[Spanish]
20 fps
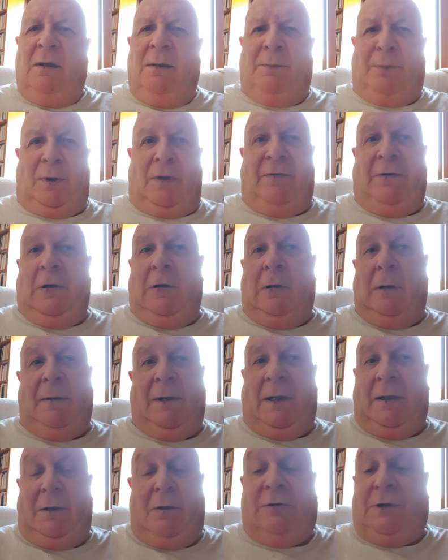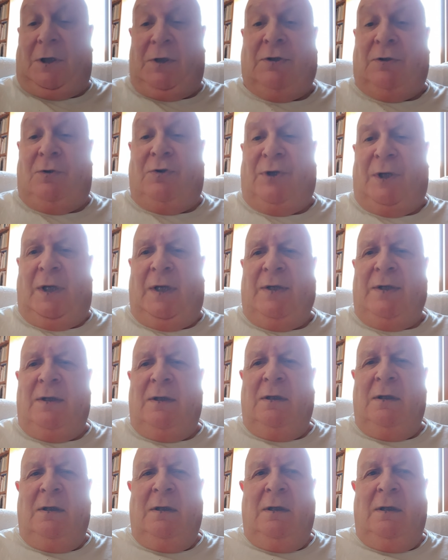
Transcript: prefiero hablar de otras cosas